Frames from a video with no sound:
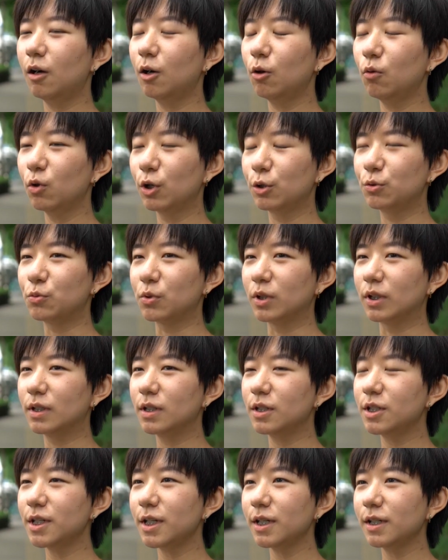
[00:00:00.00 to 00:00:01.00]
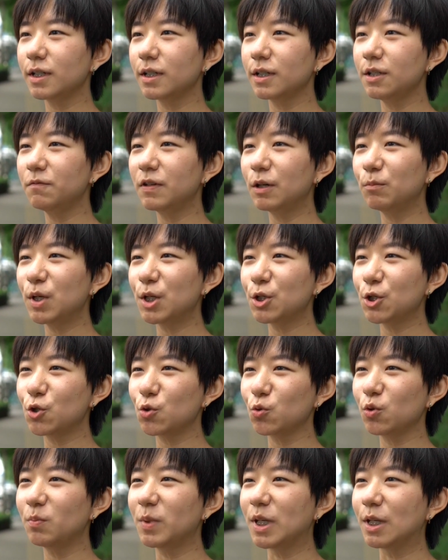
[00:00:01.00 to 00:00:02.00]
呃，我觉得这个一方面是
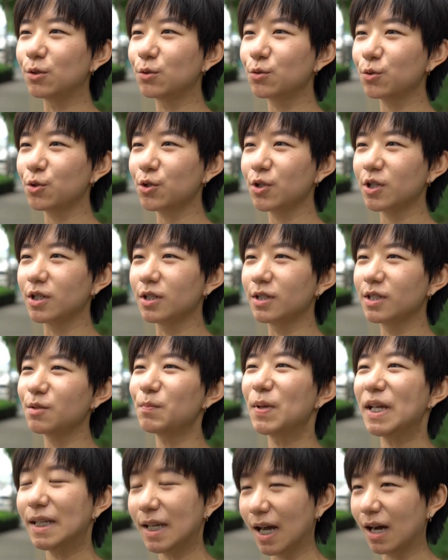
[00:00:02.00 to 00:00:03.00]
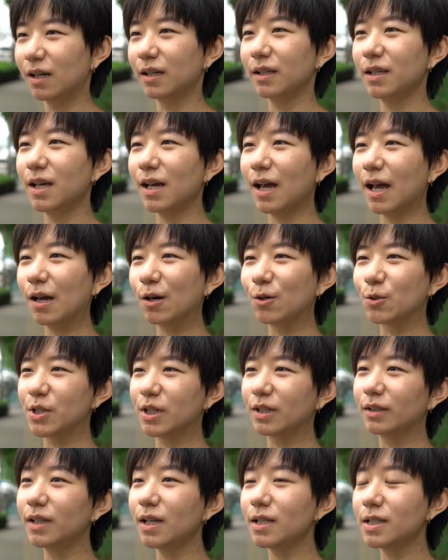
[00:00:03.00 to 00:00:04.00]
说明，就是自媒体行业还有
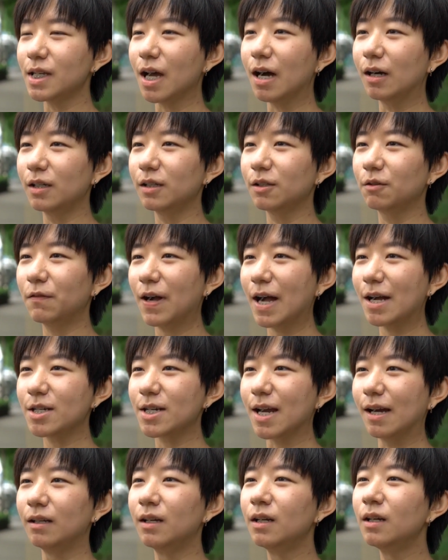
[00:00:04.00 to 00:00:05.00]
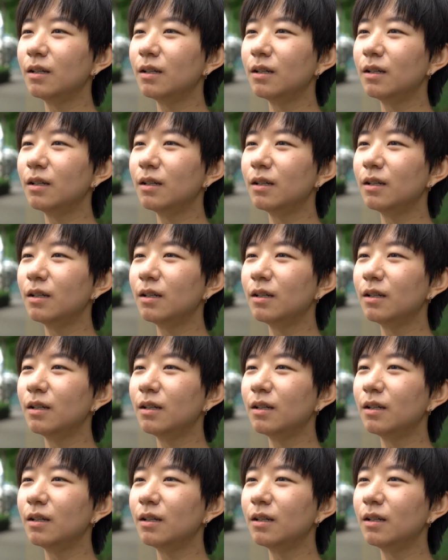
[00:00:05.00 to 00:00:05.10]
这个电竞行业的发展